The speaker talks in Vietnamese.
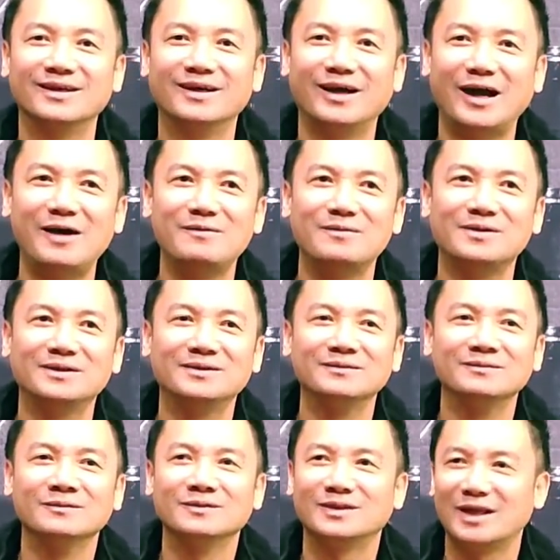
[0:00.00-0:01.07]
không
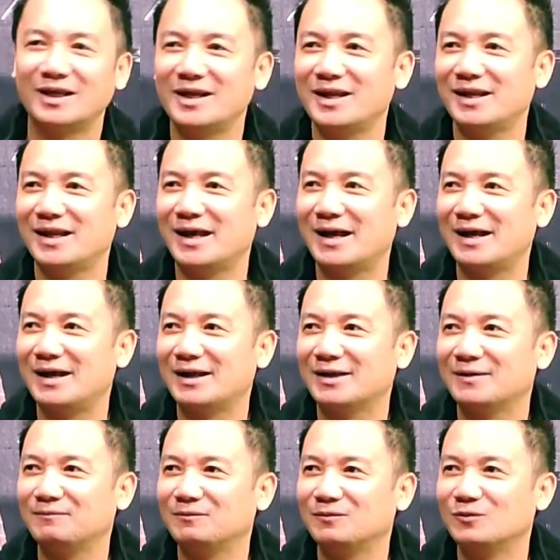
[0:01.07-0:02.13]
cho nên là
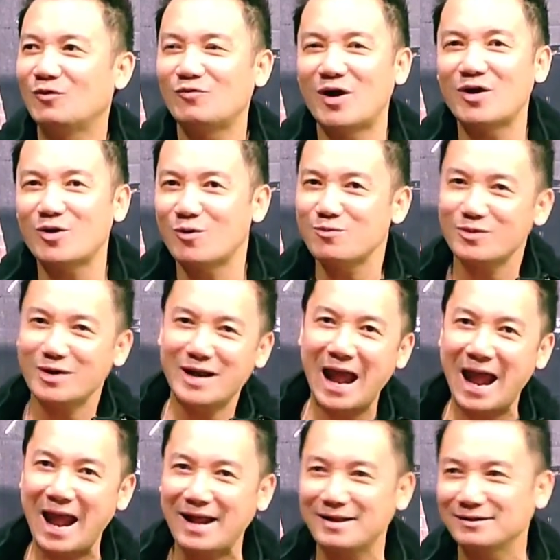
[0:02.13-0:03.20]
quốc hội cũng
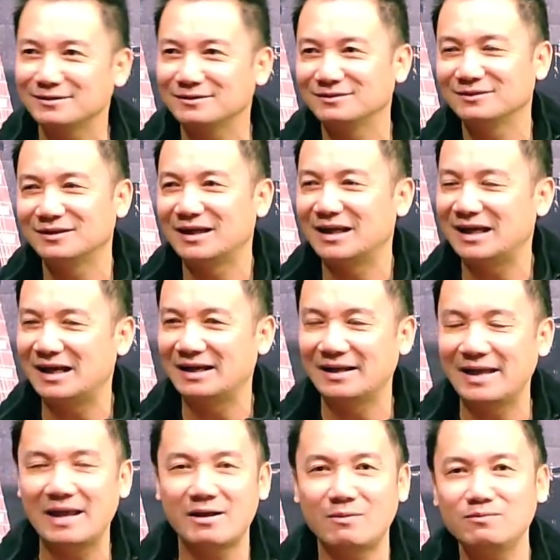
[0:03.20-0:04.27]
đang à,
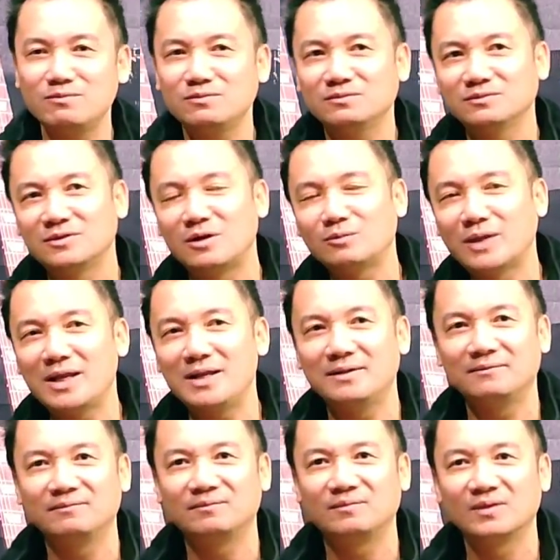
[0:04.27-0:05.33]
nghe ngóng thông tin
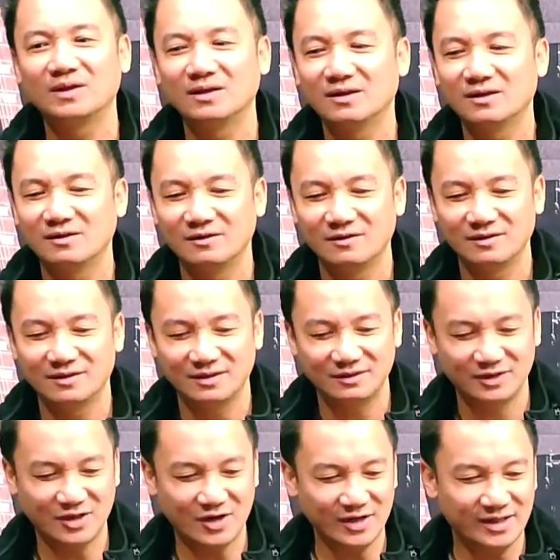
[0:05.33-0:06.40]

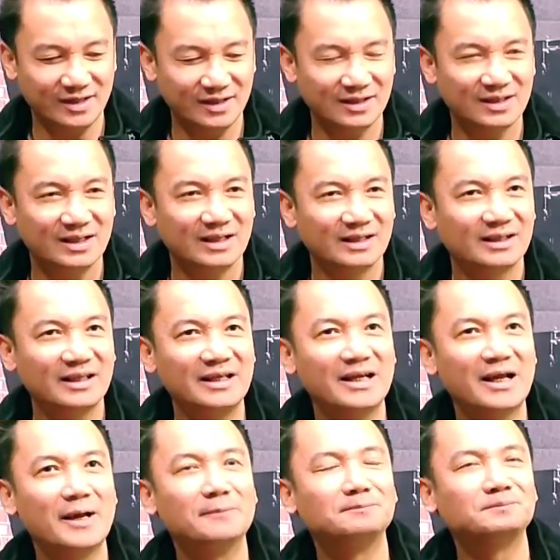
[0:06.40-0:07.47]
rồi thì
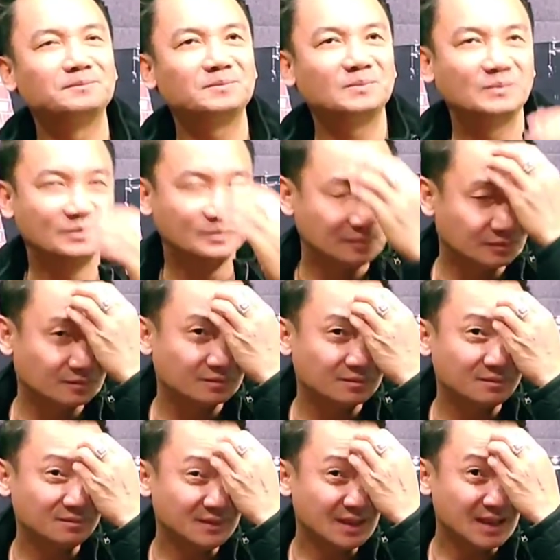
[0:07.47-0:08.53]
um,
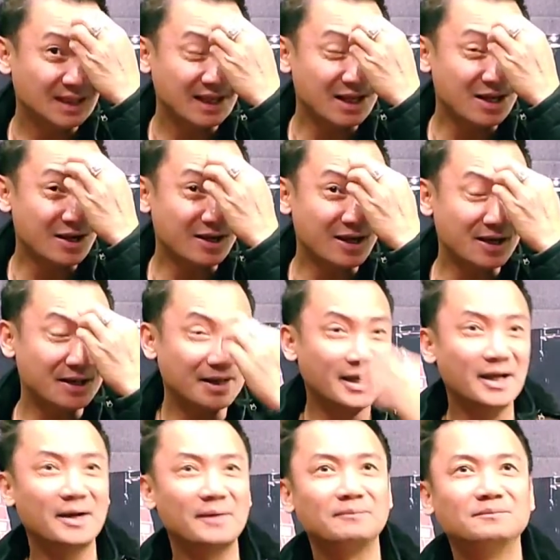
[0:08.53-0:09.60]
để coi coi
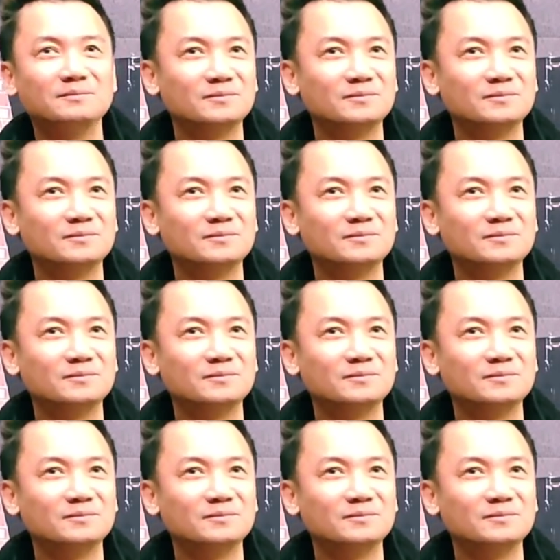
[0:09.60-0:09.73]
um,